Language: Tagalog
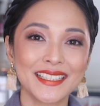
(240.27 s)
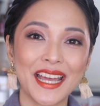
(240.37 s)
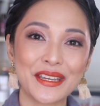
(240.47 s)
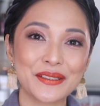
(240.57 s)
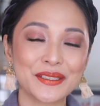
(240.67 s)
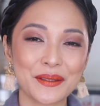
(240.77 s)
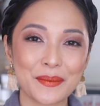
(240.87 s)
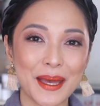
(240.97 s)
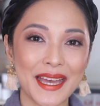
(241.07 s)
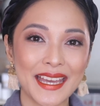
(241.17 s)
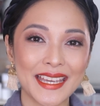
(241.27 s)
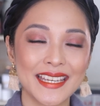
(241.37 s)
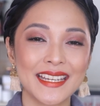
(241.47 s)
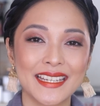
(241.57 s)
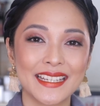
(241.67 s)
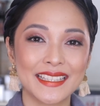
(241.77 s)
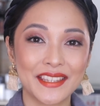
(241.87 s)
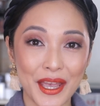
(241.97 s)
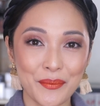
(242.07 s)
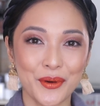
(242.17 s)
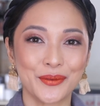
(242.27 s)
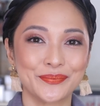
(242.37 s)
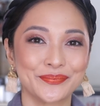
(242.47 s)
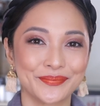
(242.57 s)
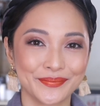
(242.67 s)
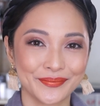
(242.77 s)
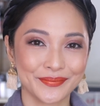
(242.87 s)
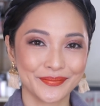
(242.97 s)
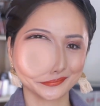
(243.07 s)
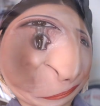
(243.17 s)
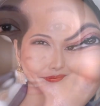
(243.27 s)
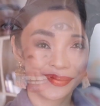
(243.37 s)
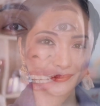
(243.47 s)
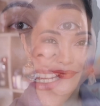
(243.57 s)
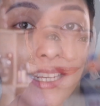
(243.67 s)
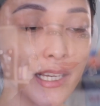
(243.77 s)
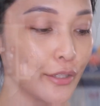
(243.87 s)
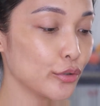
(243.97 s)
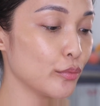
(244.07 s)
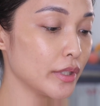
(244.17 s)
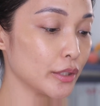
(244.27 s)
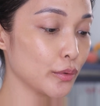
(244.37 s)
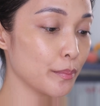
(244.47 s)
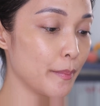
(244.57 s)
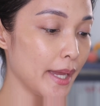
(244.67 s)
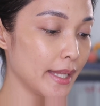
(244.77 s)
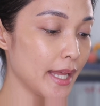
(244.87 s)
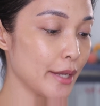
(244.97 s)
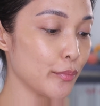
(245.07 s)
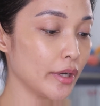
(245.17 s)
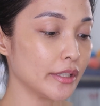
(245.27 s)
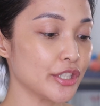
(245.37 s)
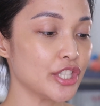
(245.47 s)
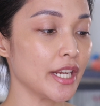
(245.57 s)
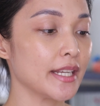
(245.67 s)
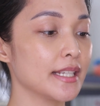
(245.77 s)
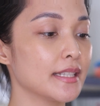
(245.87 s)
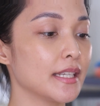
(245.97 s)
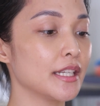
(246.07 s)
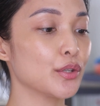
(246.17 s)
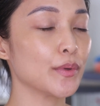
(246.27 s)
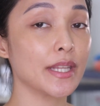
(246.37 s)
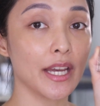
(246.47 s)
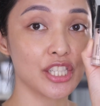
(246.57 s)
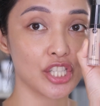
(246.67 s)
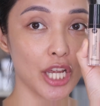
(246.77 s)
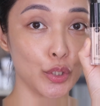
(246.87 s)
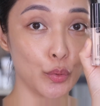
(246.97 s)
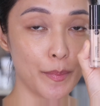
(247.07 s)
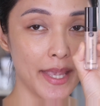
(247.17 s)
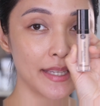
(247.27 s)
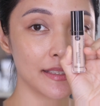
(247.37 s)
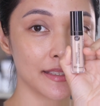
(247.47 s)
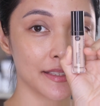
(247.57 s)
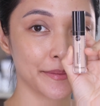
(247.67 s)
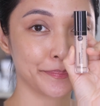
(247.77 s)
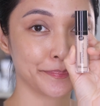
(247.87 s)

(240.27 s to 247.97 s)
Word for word: tayo sa may demo. Ilalagay ko muna tong Bell Hypoallergenic na Liquid Eyeshadow Base.